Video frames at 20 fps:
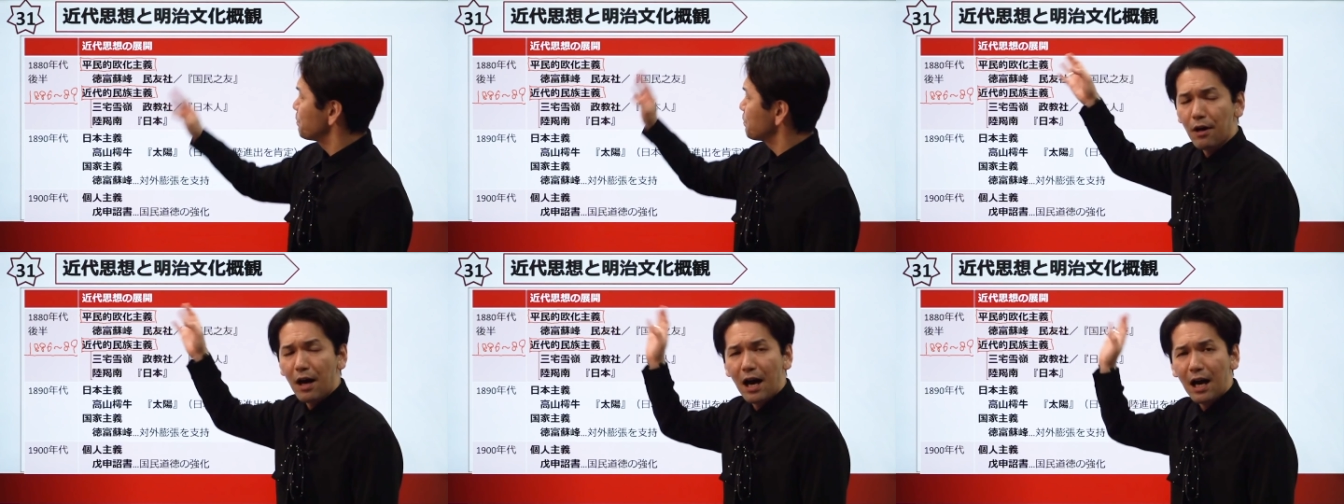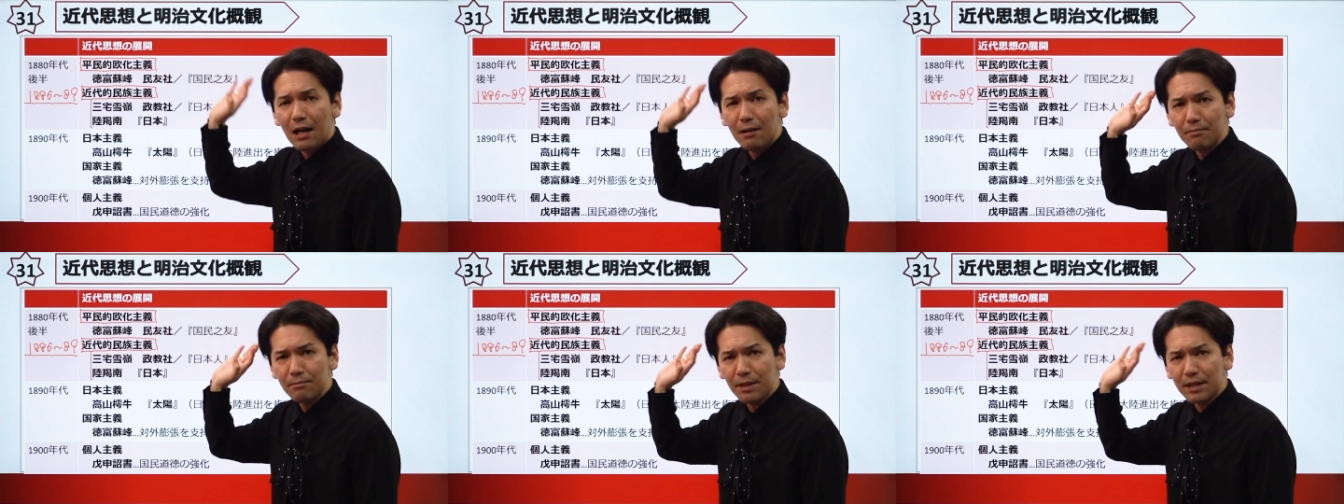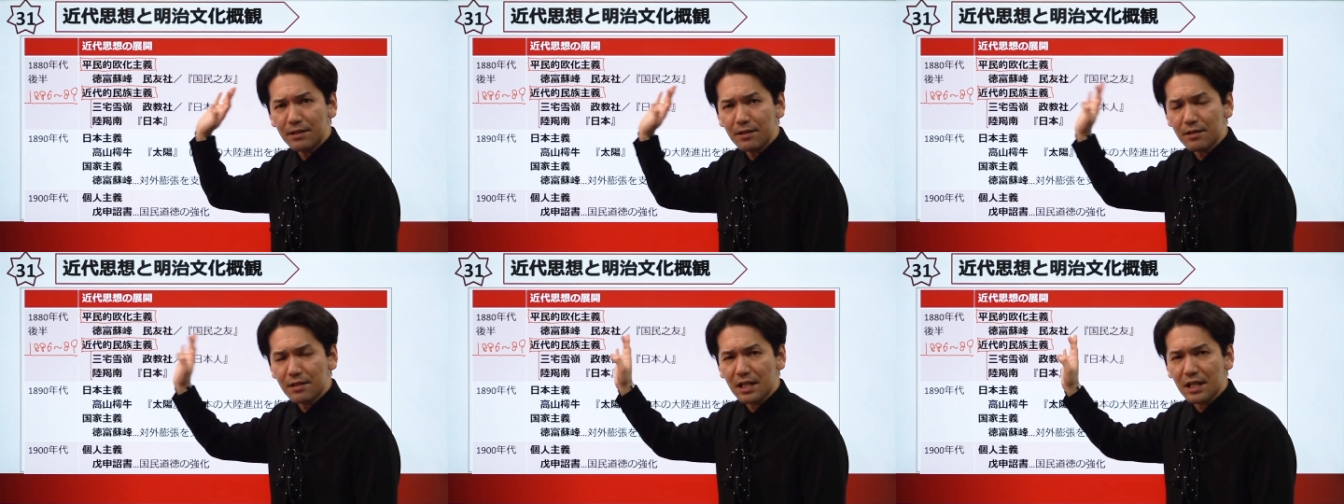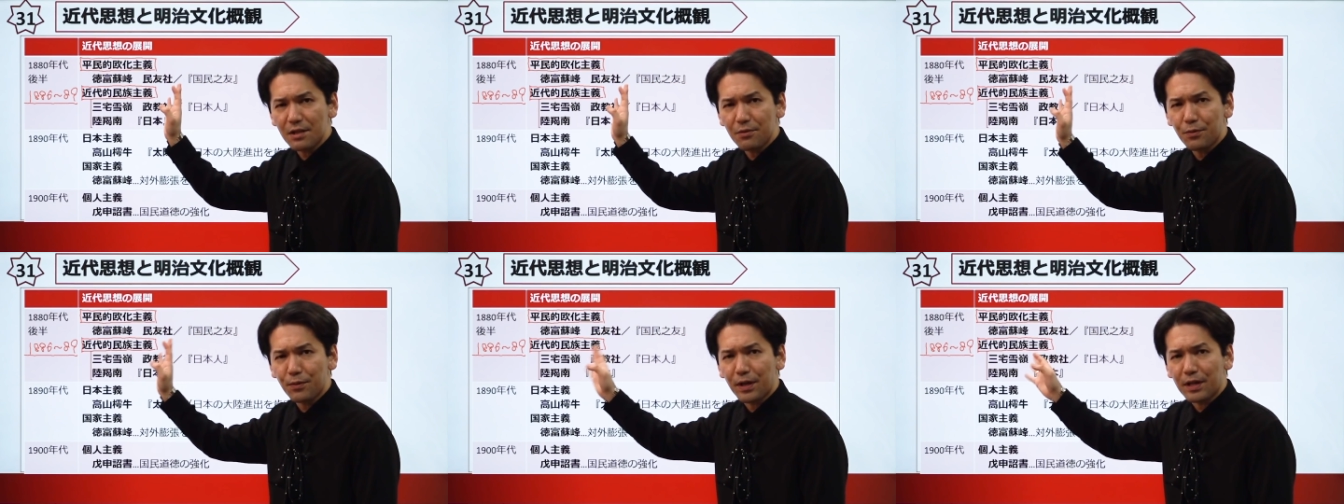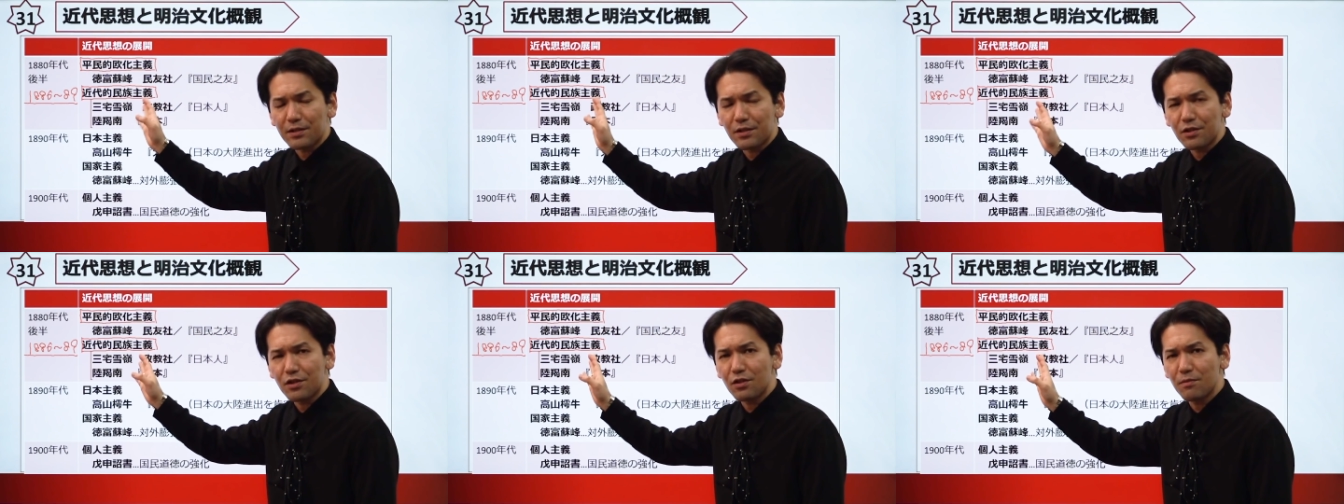反発政府が
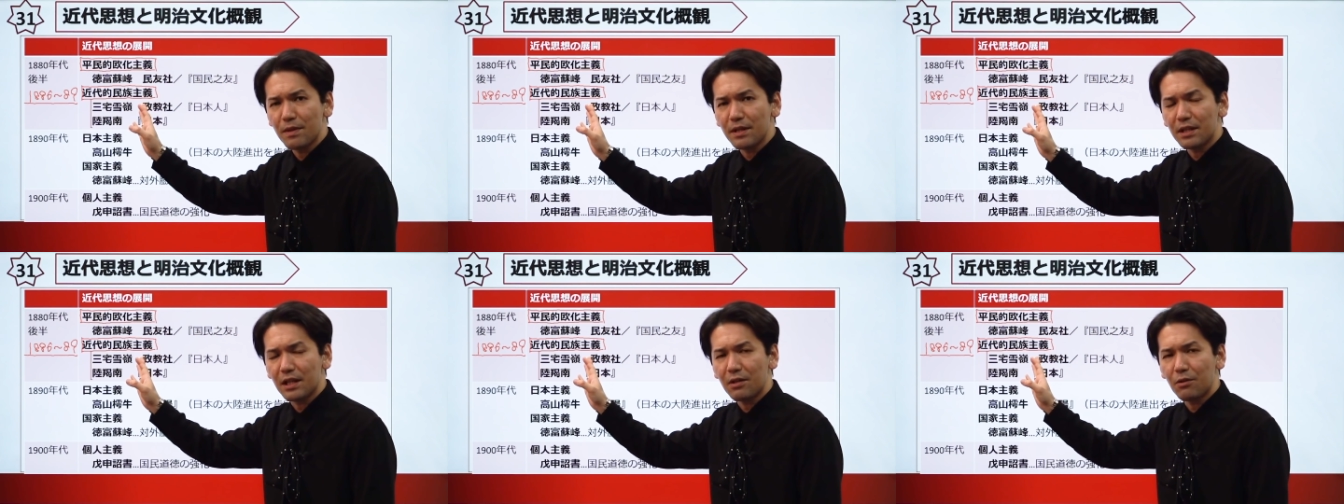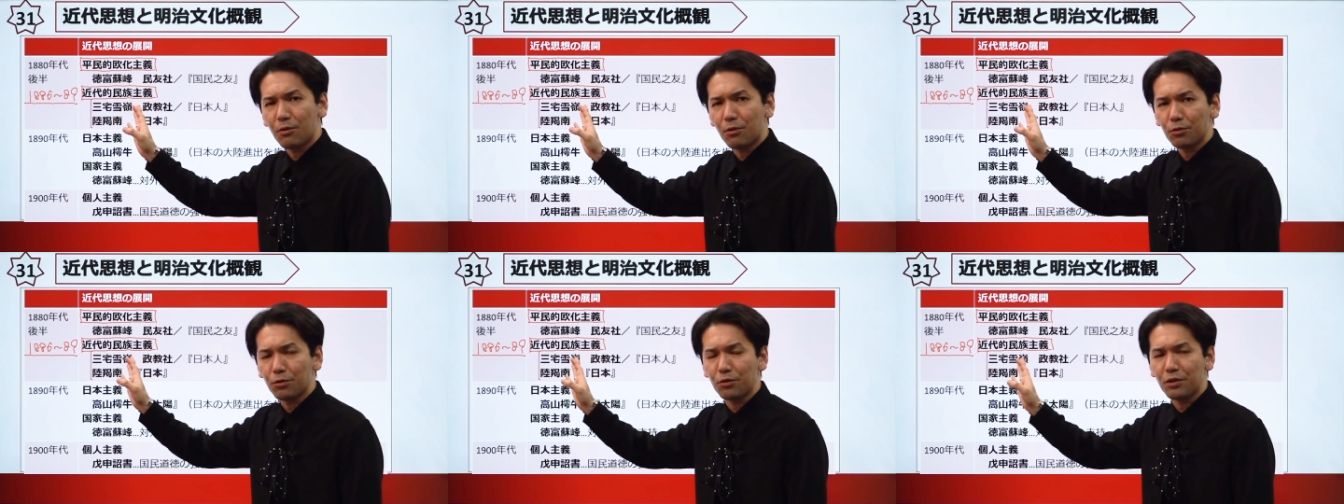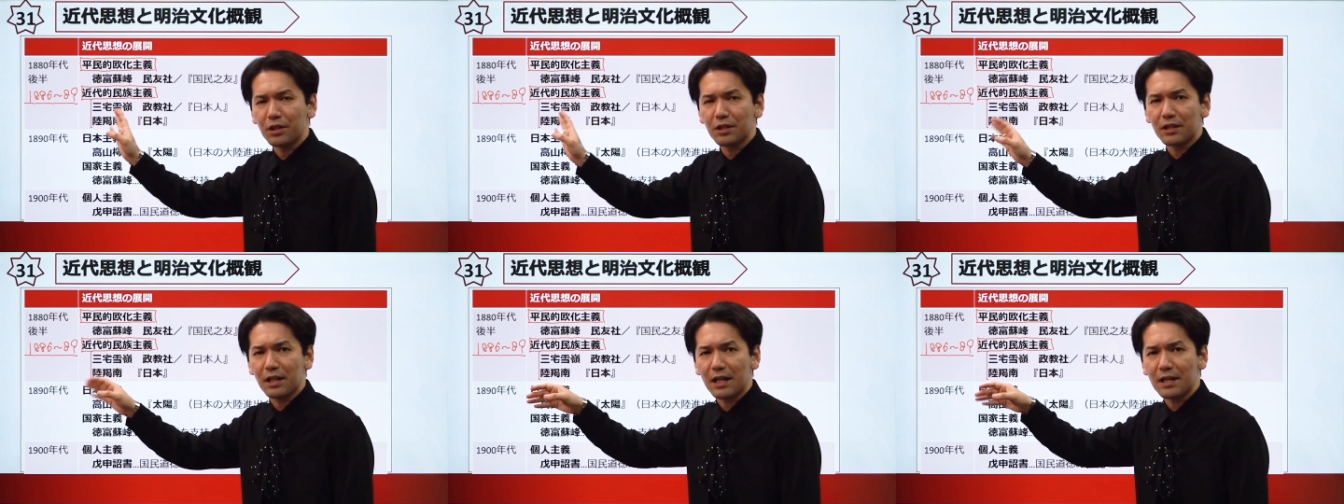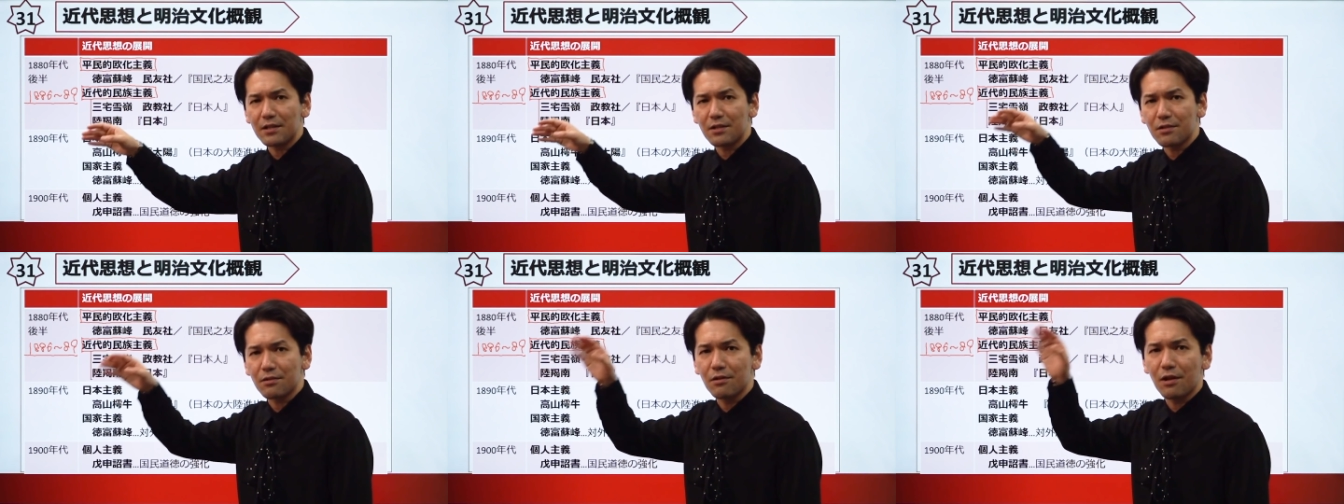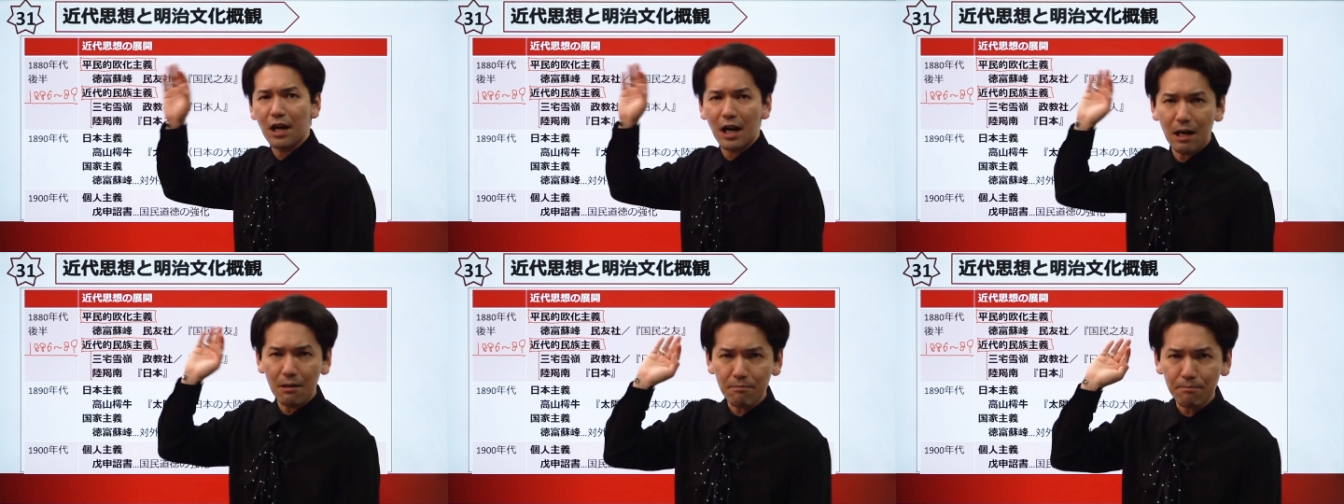進めてることに対する
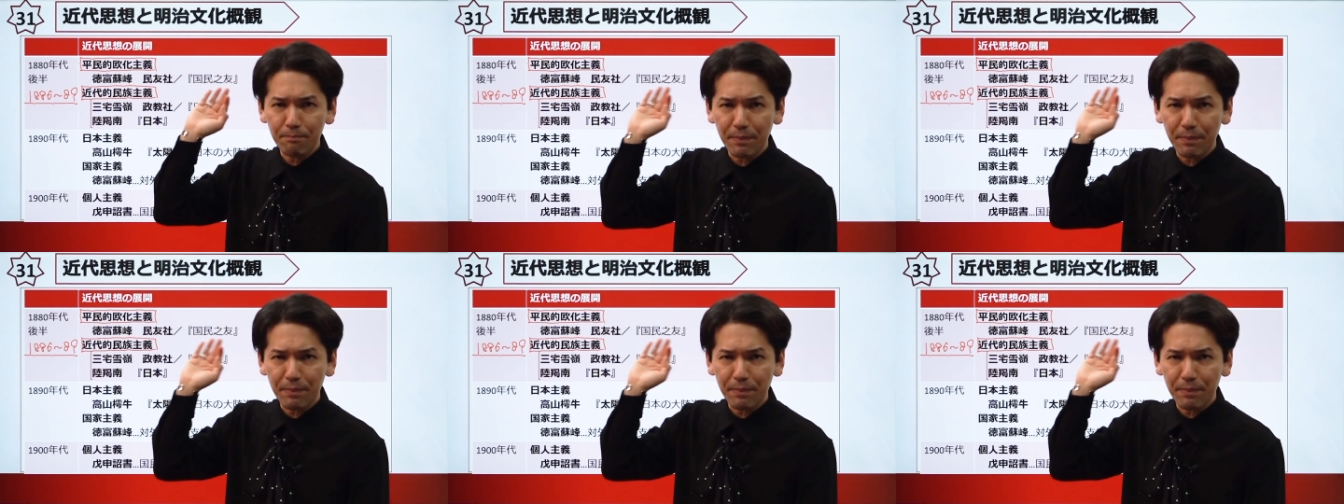反